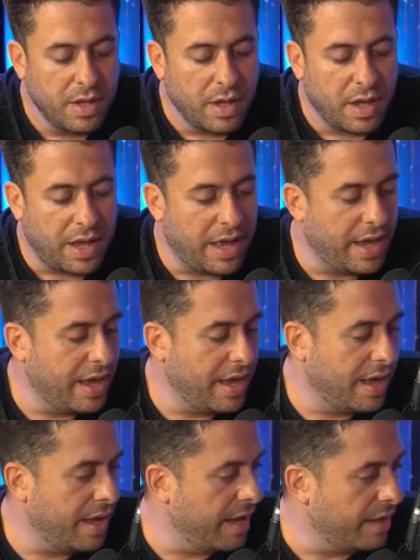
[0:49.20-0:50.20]

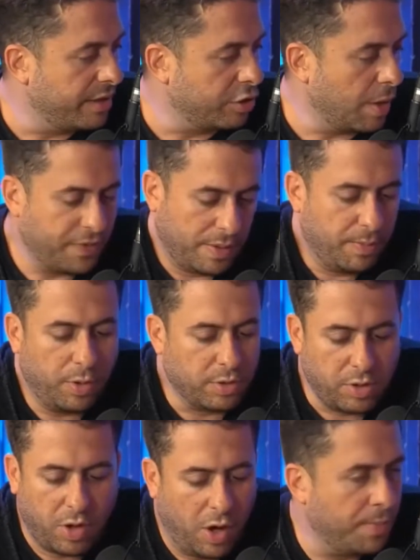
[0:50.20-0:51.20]
É, você topa? Eu falei, pô,
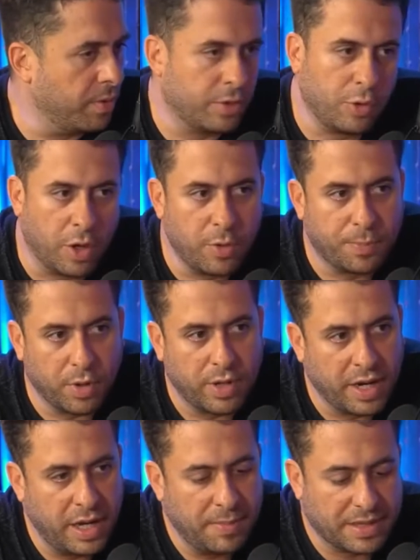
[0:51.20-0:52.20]
topo, adoro o
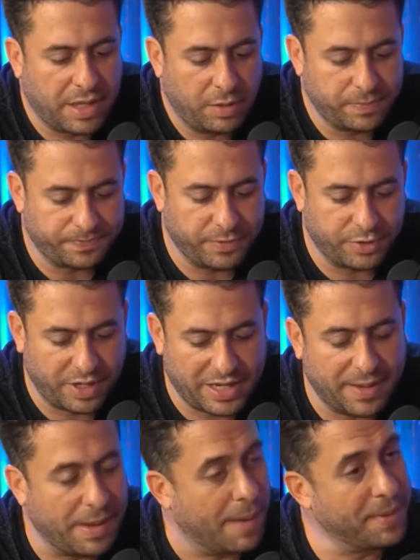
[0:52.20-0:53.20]
programa tal. Só
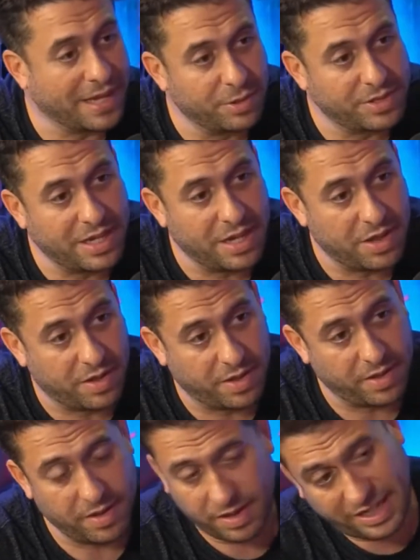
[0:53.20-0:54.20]
que a piada é o seguinte:
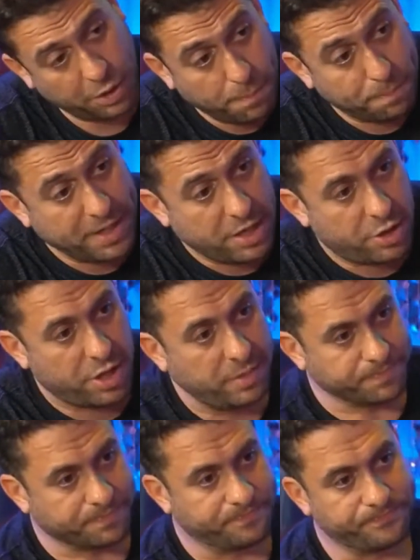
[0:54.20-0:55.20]
cria um pitching
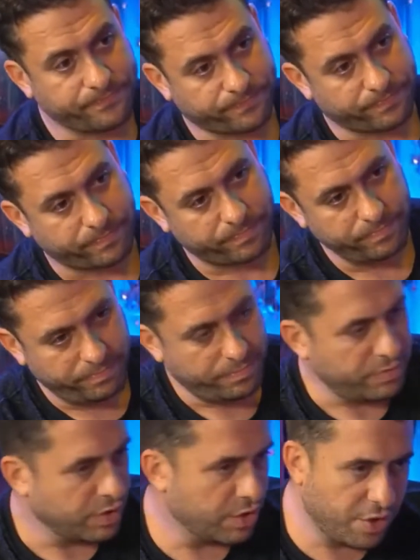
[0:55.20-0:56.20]

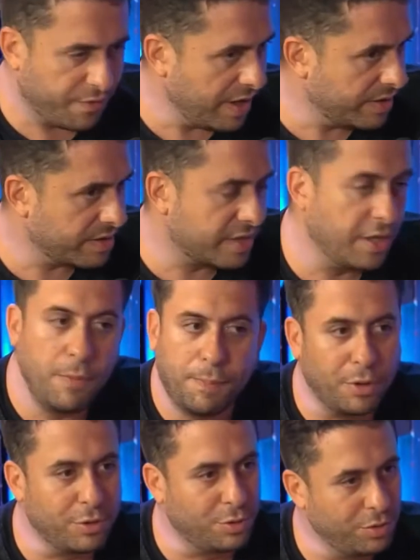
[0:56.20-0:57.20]
de vendas, cria um
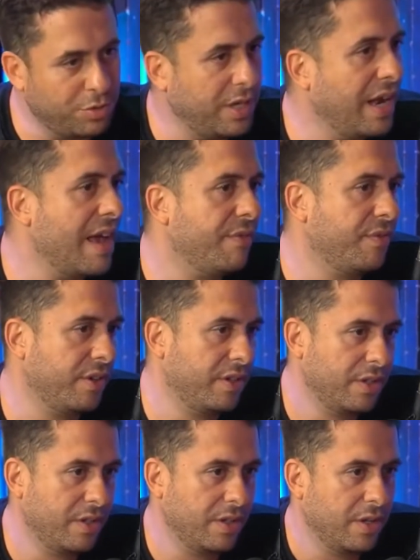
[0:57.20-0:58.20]
produto e leva.
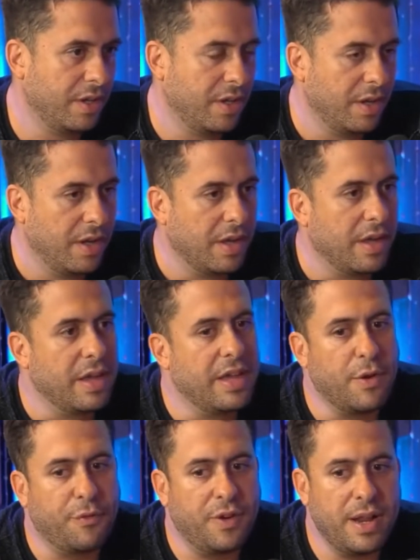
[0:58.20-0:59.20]
E
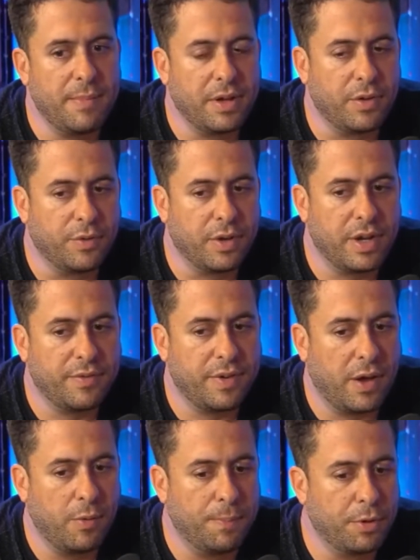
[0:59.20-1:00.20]
eu falei, mano, eu vou
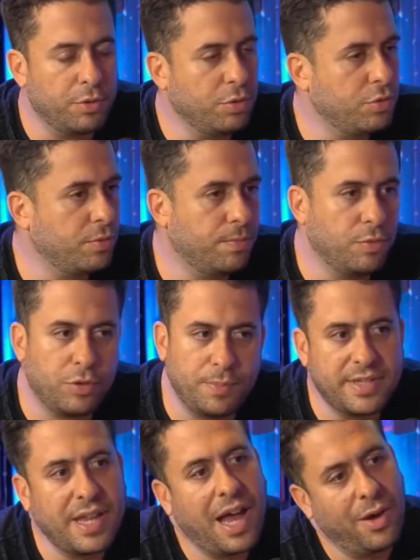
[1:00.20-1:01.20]
levar um produto muito
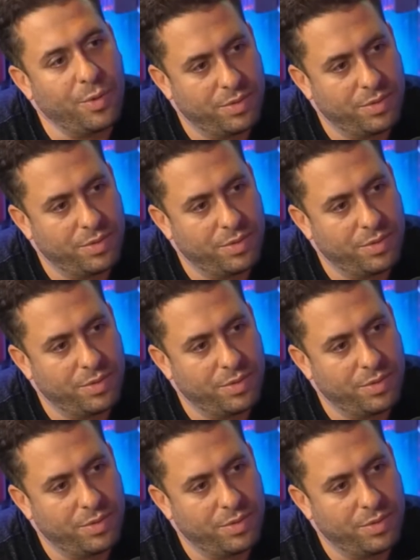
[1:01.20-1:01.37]
bizarro.